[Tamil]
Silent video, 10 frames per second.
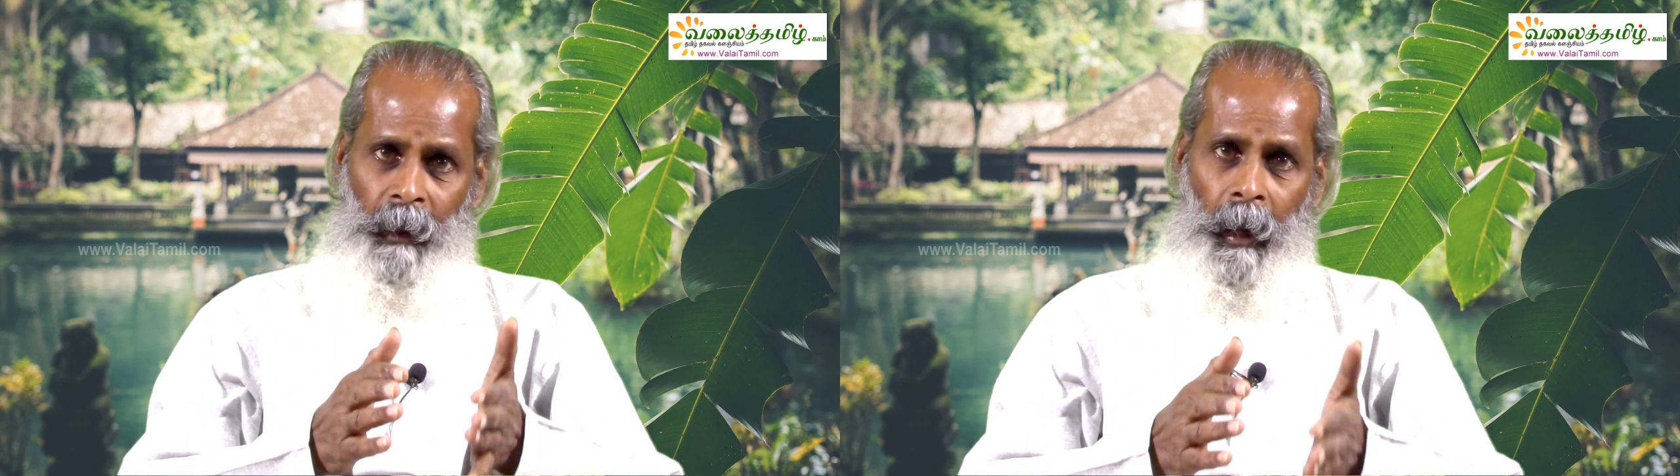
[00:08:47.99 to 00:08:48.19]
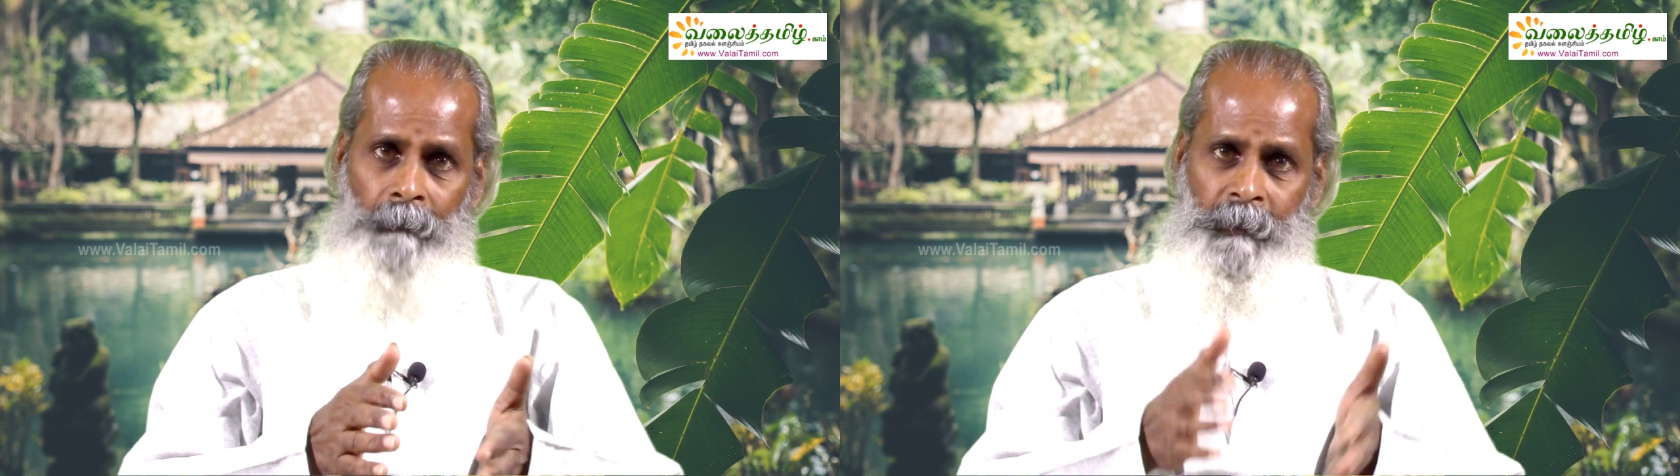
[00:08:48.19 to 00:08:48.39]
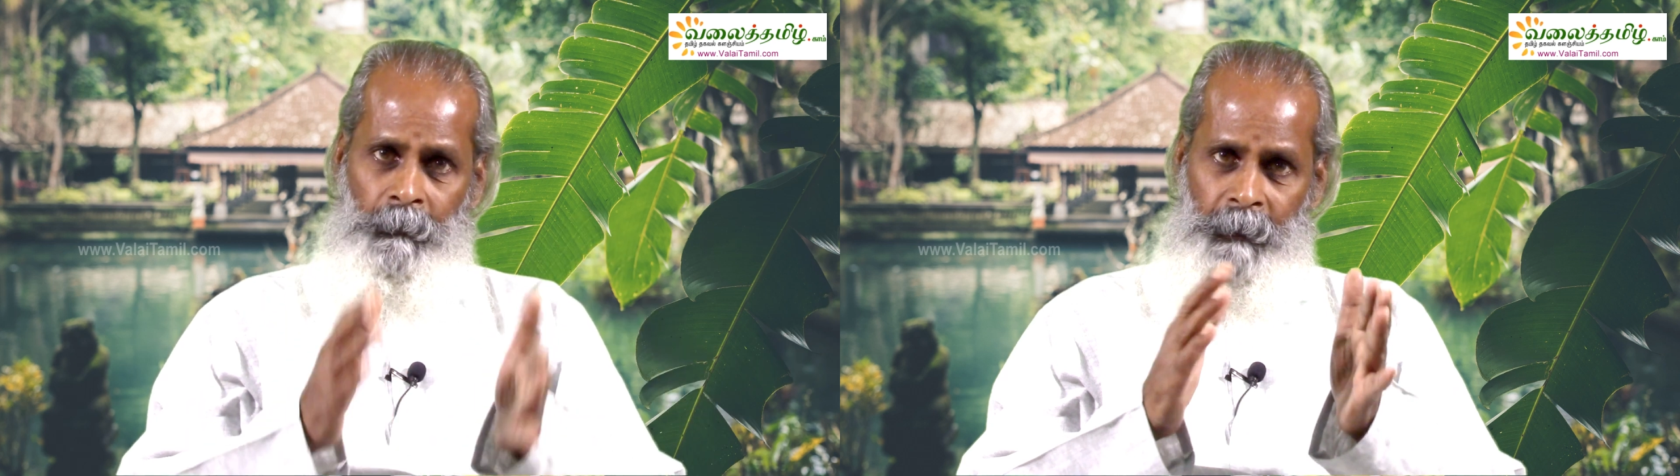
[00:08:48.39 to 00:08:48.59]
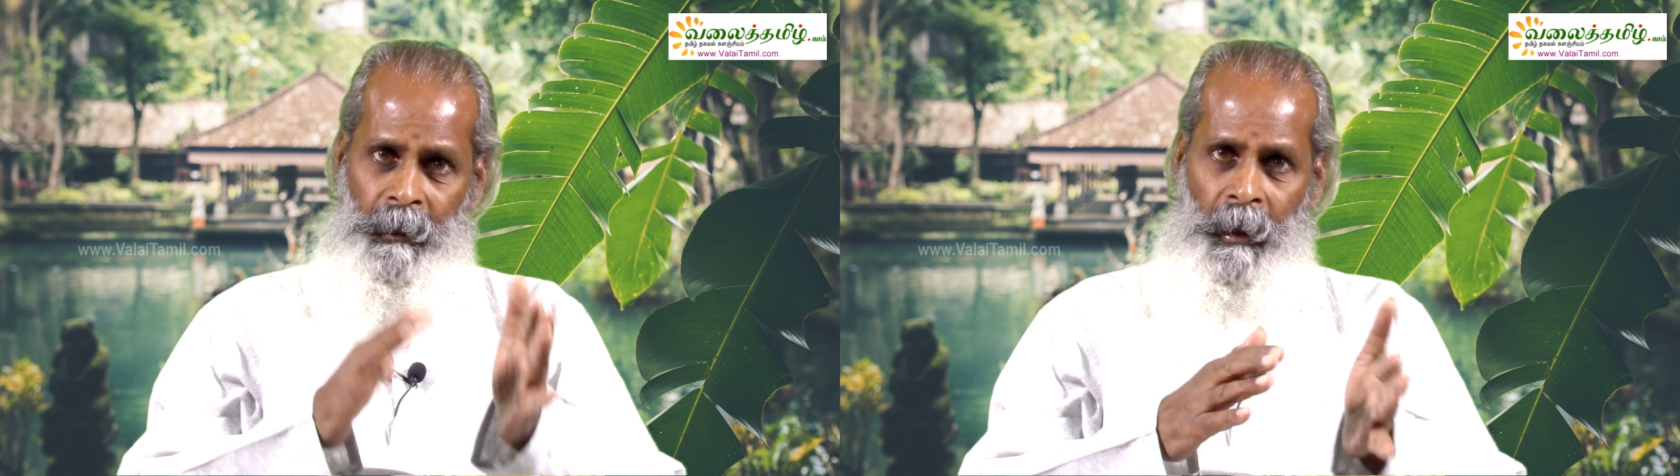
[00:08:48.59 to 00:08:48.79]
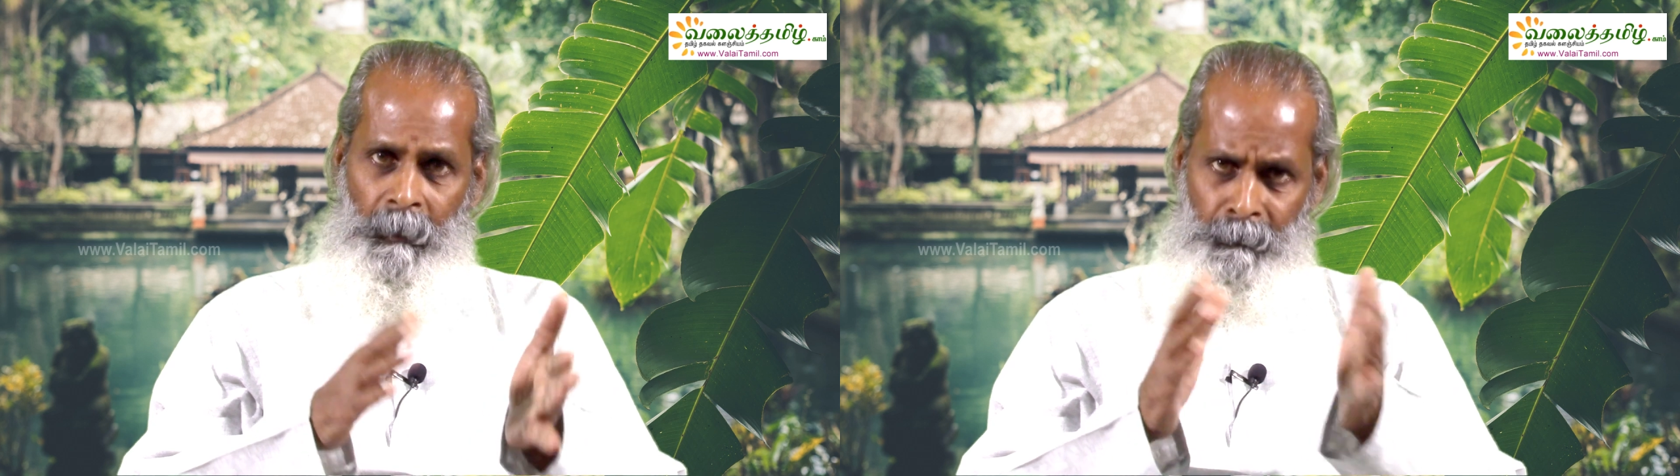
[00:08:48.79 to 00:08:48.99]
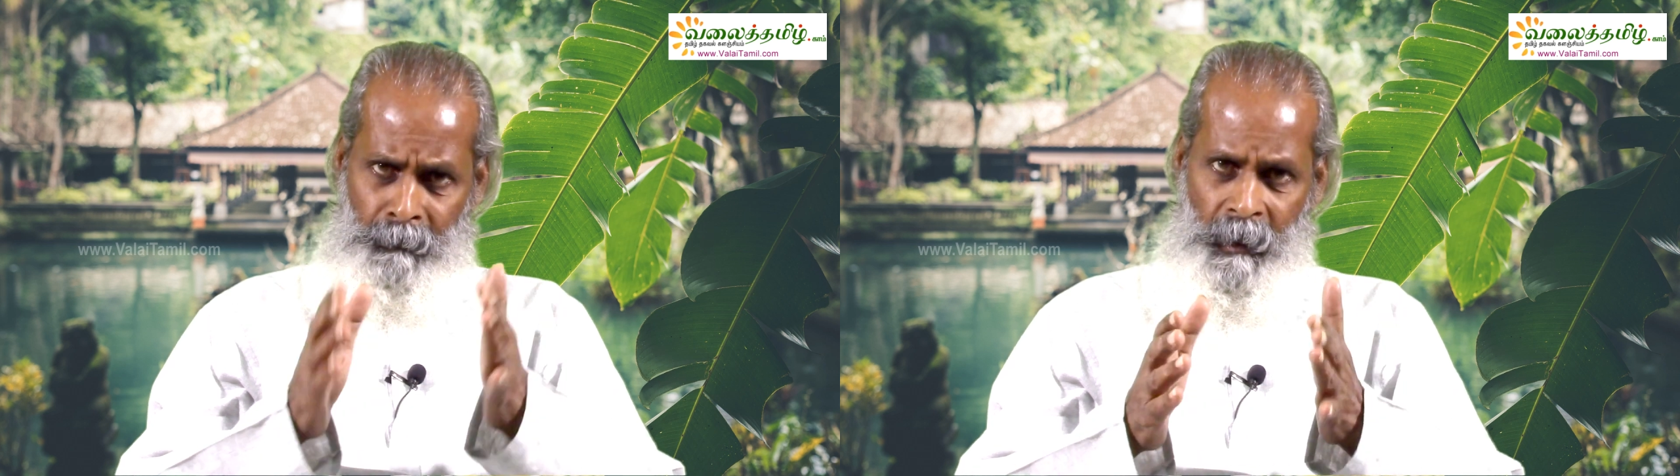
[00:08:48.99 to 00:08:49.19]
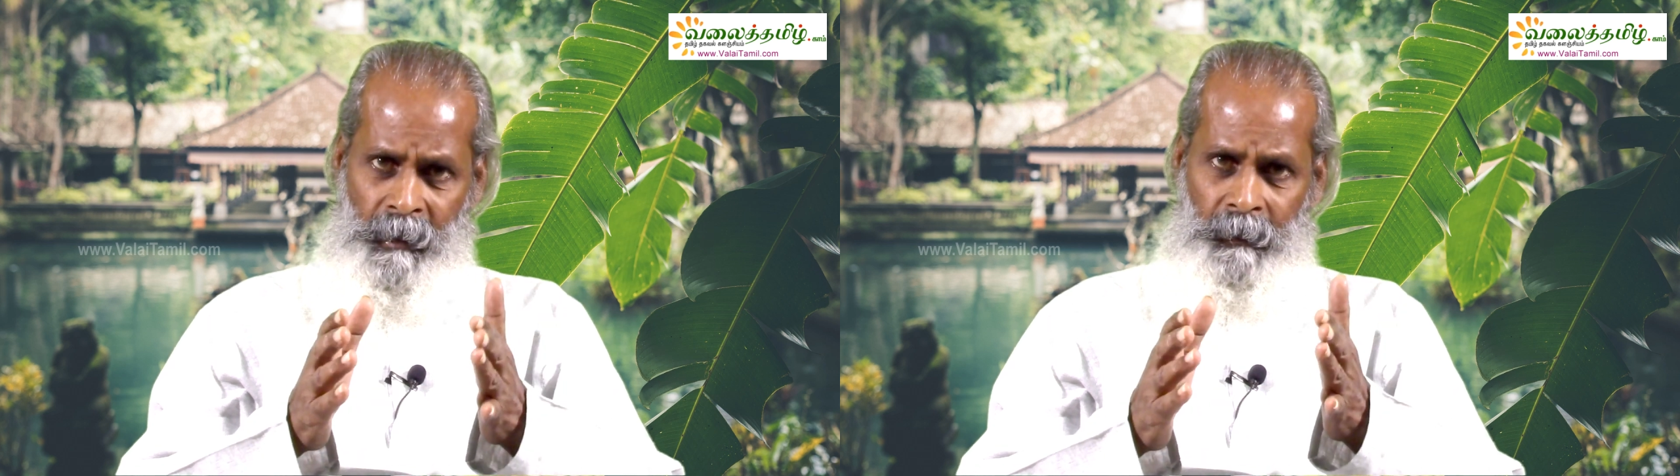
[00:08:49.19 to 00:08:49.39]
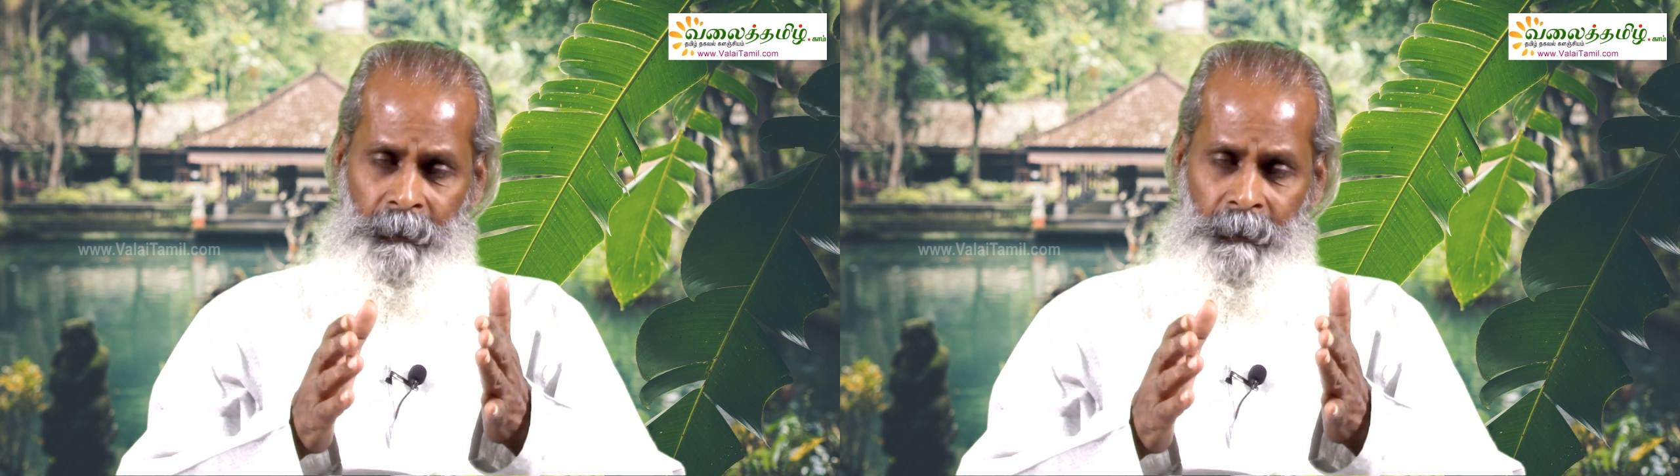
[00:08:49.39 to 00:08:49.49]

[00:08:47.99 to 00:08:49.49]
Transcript: அவர்களுடைய அம்மா